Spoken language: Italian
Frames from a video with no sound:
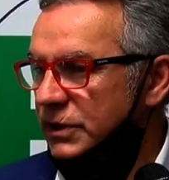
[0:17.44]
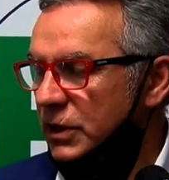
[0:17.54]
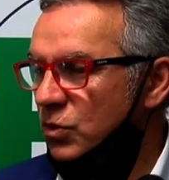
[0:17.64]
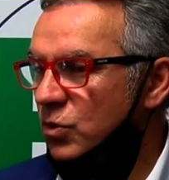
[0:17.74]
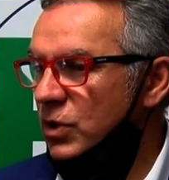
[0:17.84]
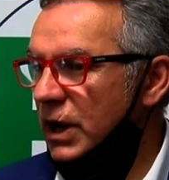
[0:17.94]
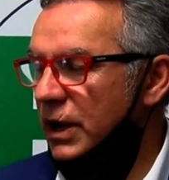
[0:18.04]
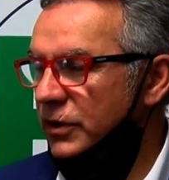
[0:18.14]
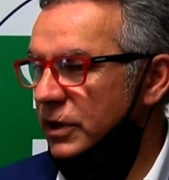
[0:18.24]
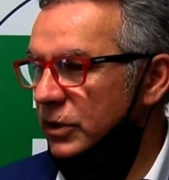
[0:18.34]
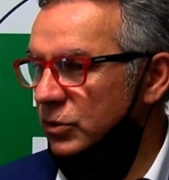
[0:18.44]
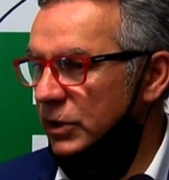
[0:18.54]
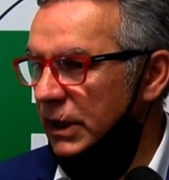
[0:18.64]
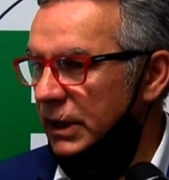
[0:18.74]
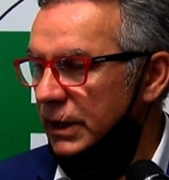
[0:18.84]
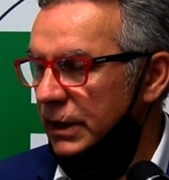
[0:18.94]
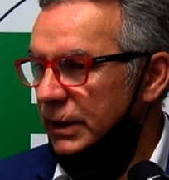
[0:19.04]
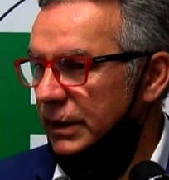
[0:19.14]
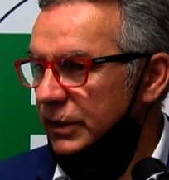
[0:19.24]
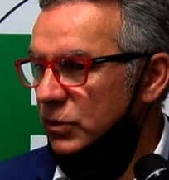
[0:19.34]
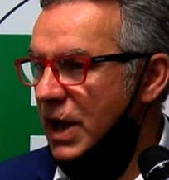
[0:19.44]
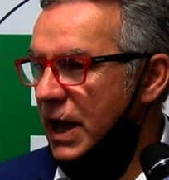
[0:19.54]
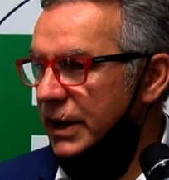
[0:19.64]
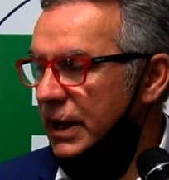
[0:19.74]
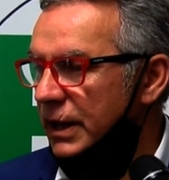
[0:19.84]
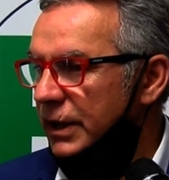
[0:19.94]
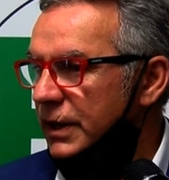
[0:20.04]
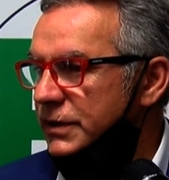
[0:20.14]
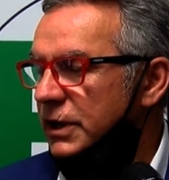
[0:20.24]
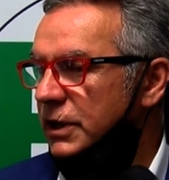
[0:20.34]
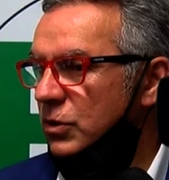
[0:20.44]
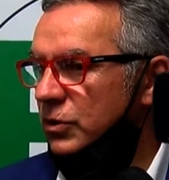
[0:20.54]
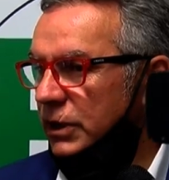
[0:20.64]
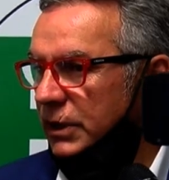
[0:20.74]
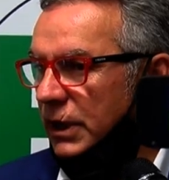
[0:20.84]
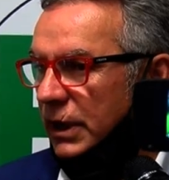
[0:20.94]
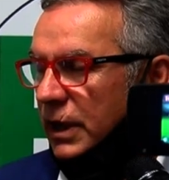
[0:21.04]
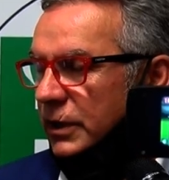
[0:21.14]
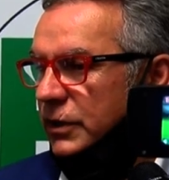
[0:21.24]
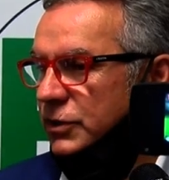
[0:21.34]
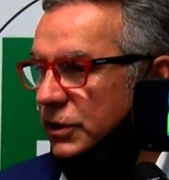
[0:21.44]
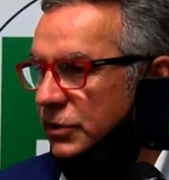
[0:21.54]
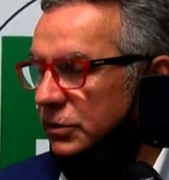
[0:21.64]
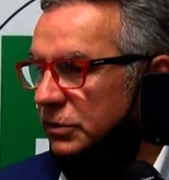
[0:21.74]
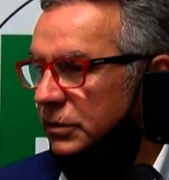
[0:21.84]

è stata una candidatura di un'area che si è riunita e ha deciso.